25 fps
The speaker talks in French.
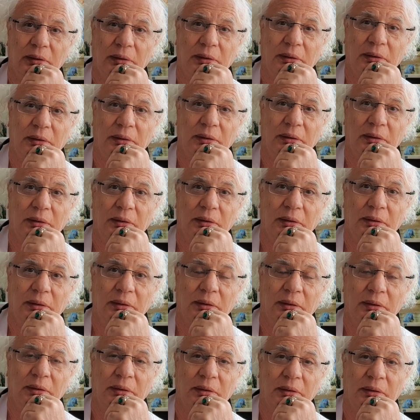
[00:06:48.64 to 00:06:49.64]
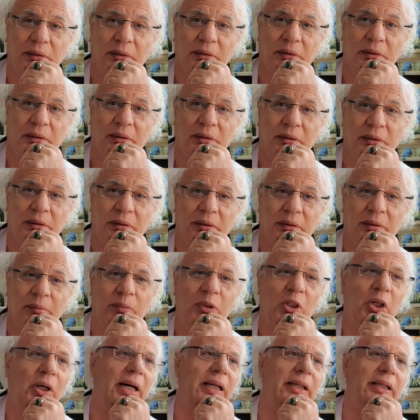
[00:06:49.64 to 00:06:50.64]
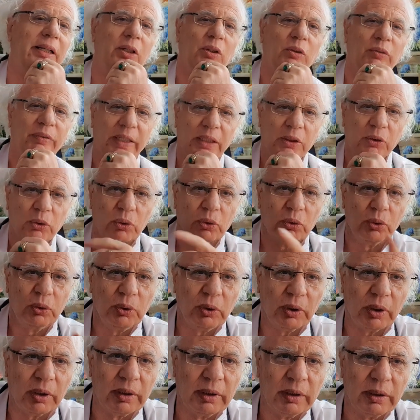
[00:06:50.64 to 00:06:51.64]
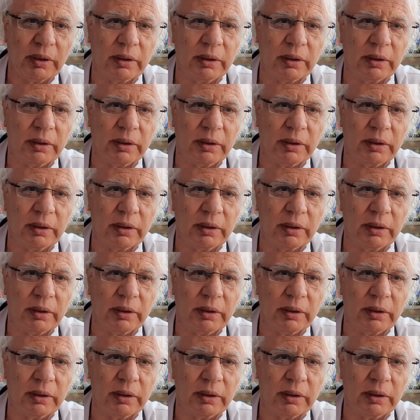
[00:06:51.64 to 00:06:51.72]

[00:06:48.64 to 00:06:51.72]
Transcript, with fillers: ben, euh, Bon, allez, on va conclure